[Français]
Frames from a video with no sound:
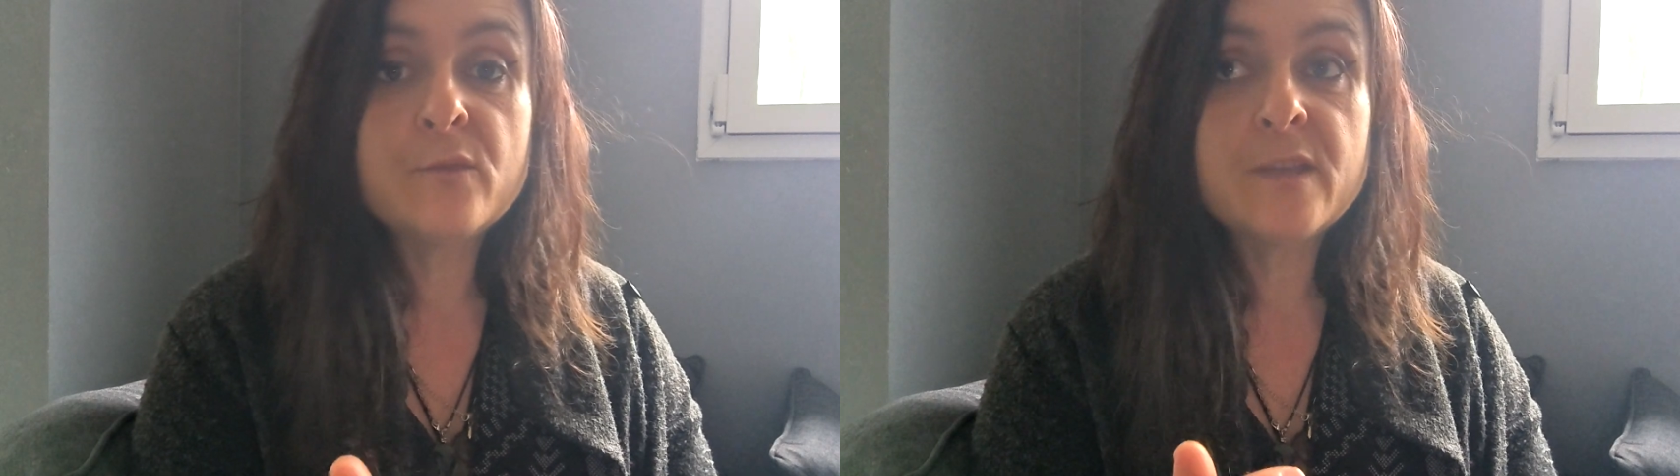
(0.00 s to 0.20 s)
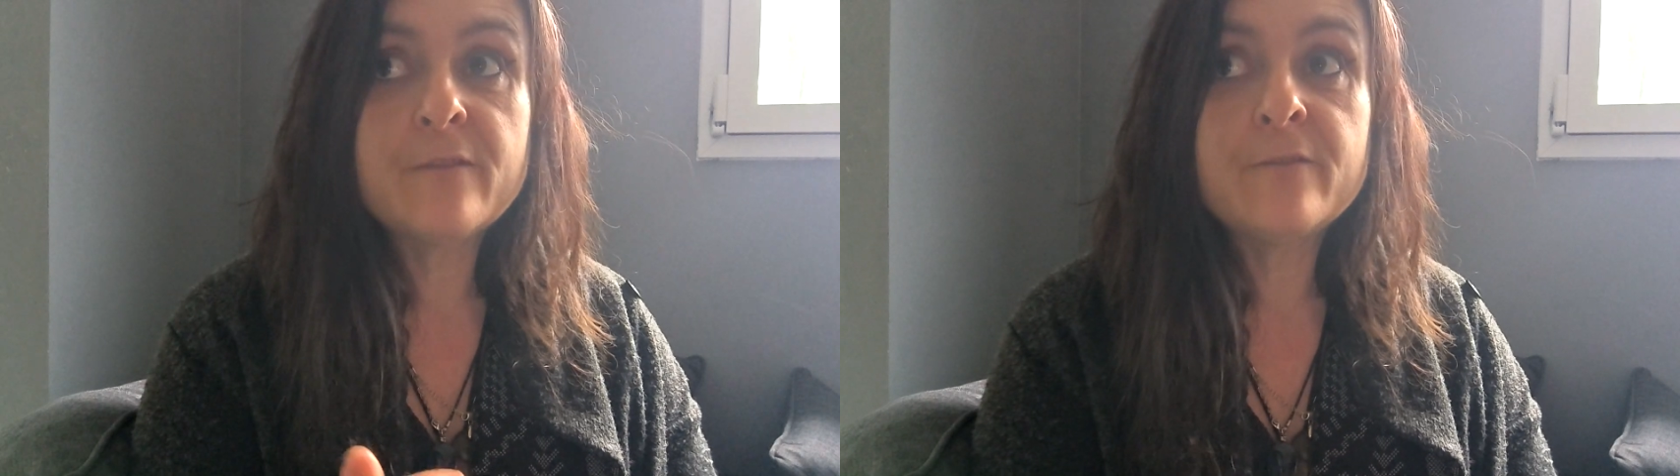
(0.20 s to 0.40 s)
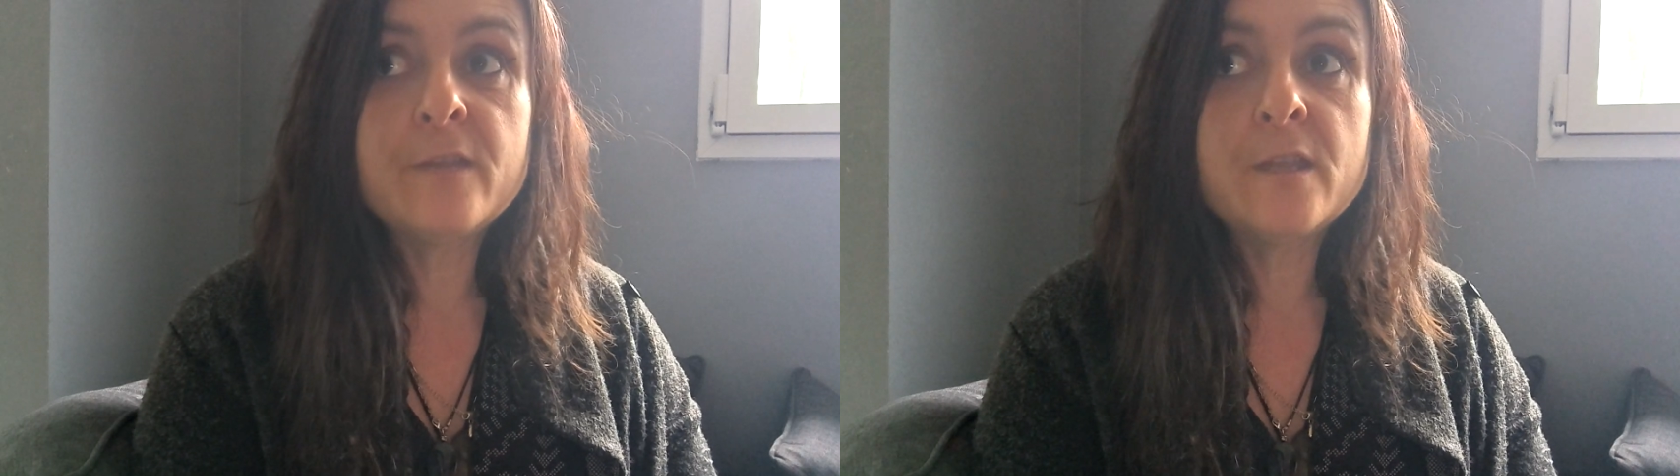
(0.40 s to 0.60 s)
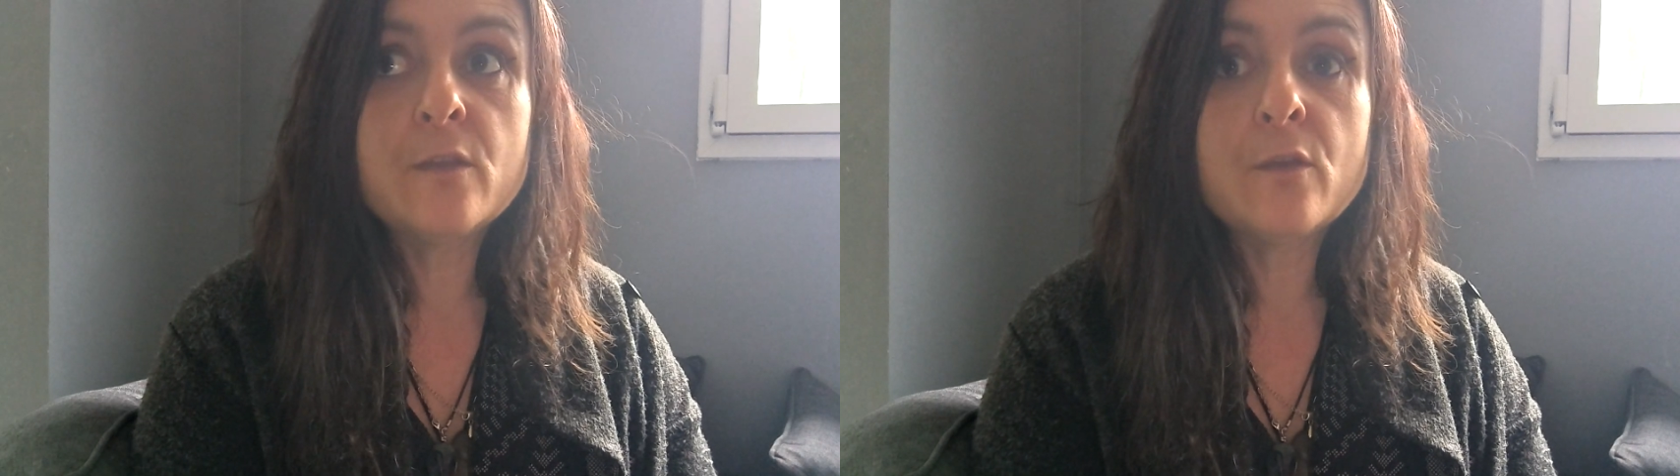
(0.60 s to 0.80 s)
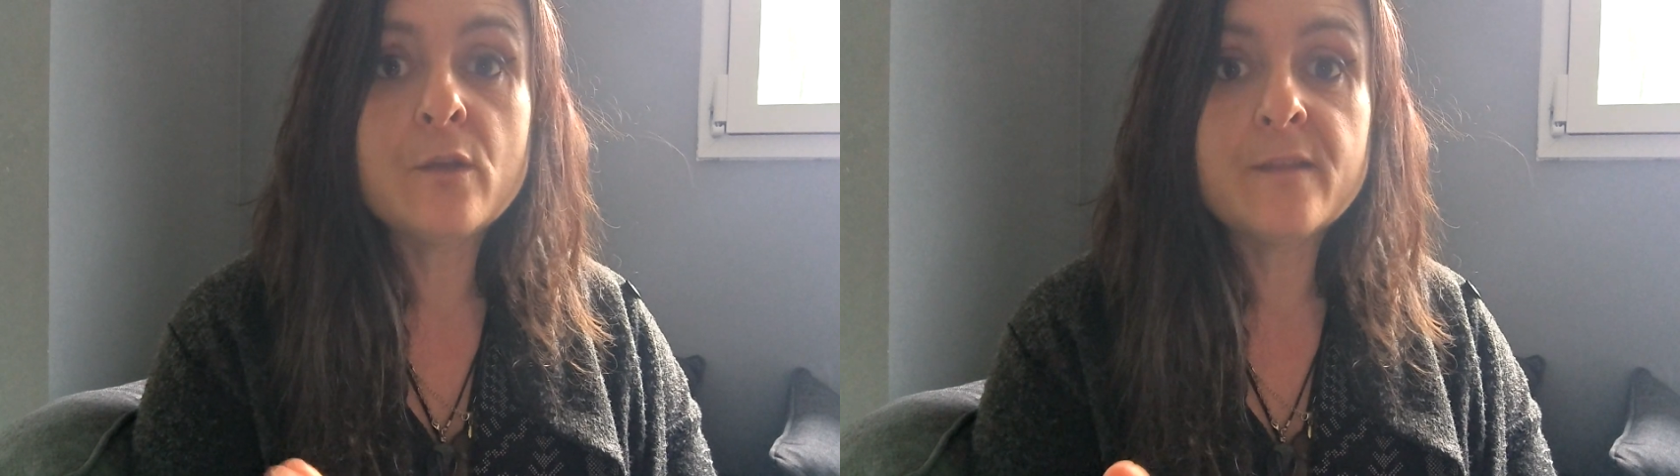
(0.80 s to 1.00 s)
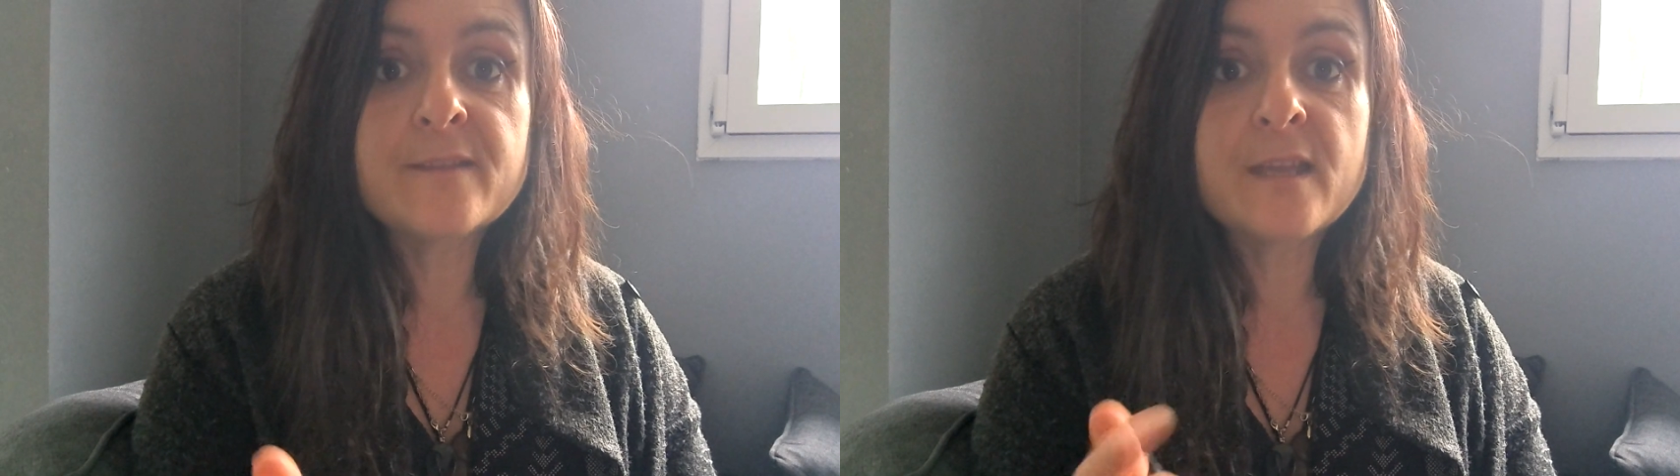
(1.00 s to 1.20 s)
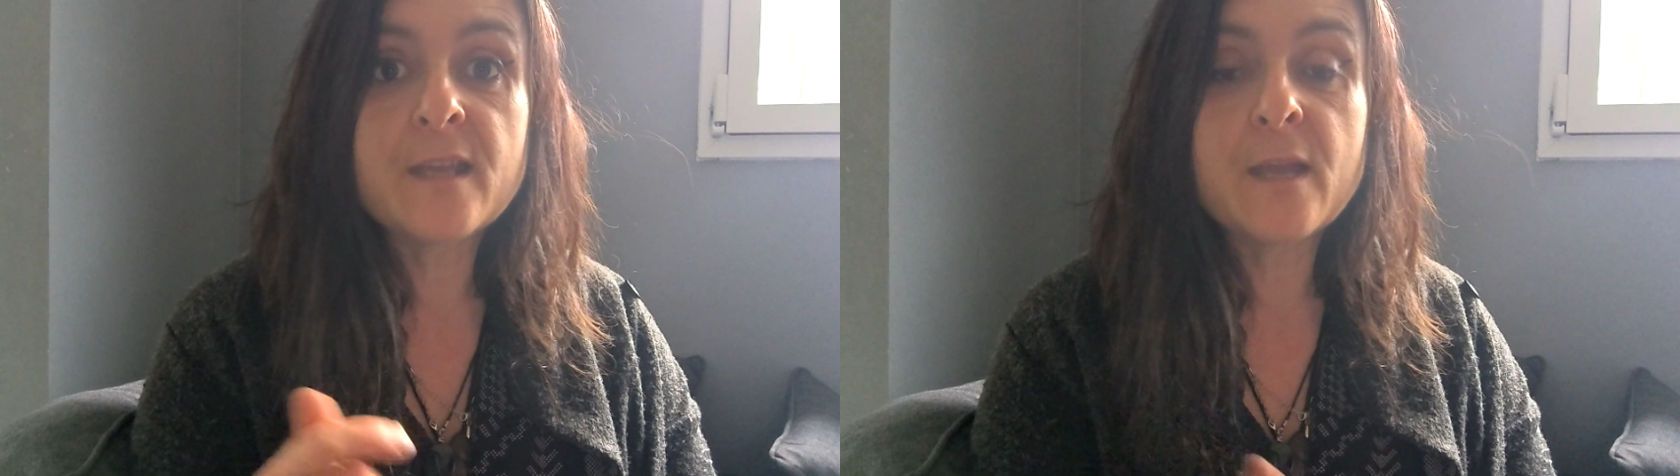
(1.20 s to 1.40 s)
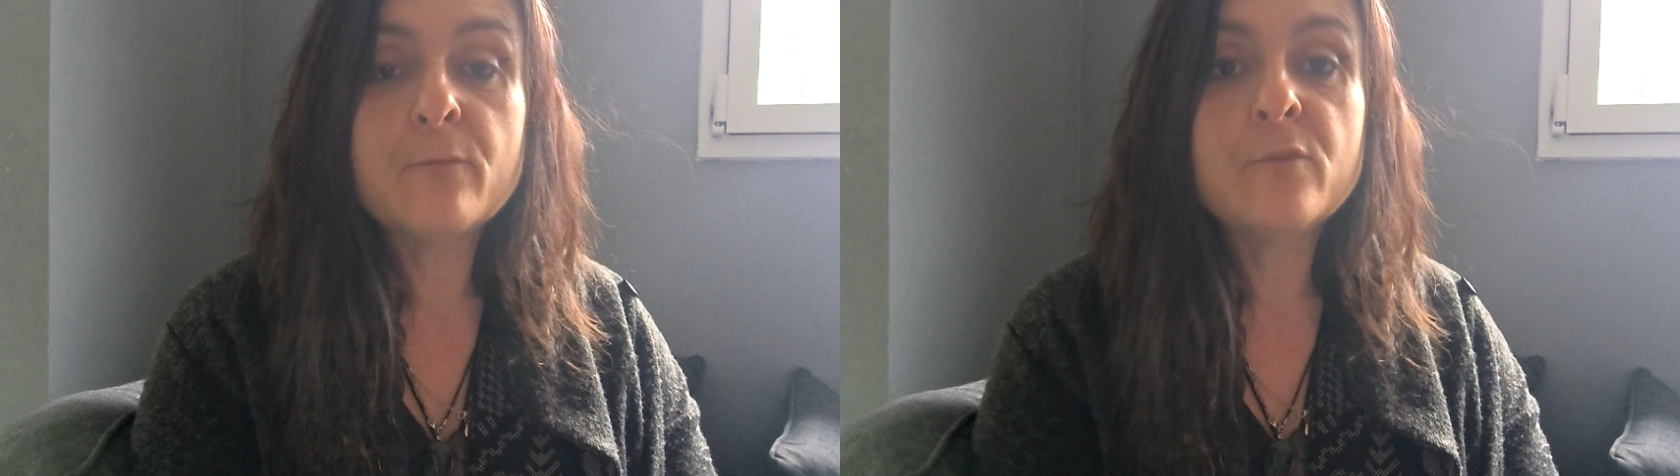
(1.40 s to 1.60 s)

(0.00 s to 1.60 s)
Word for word: vous avez euh, Instagram,